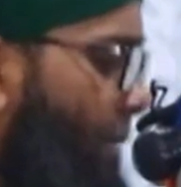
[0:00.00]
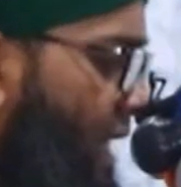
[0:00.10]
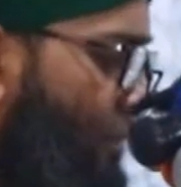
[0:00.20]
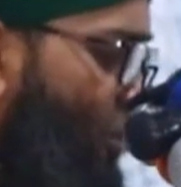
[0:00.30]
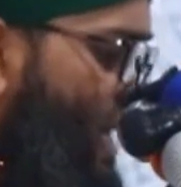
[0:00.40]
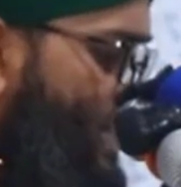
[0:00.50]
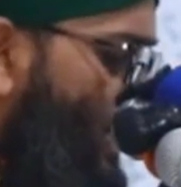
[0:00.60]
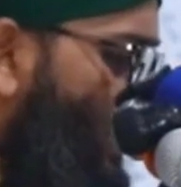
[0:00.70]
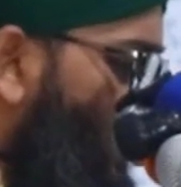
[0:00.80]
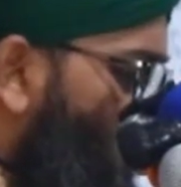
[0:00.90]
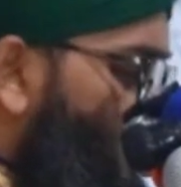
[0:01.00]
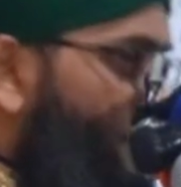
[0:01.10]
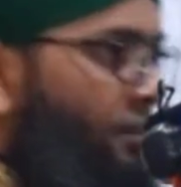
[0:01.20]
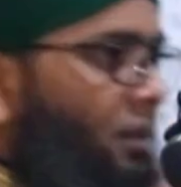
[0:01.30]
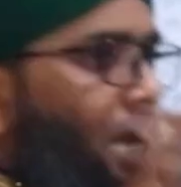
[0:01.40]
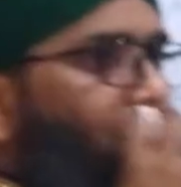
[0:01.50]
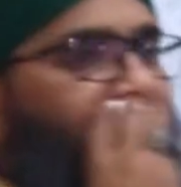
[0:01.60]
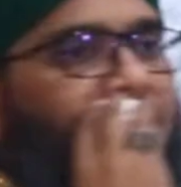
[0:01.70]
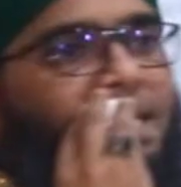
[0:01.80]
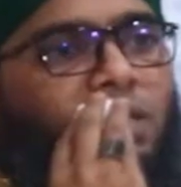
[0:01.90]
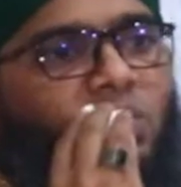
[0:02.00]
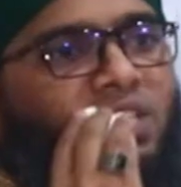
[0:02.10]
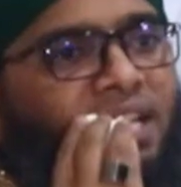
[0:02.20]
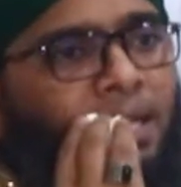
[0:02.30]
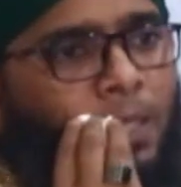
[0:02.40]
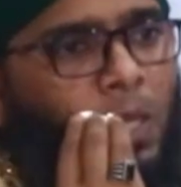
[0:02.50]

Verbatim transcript: আপনার কি মনে আছে আমি কি জিকির করছি না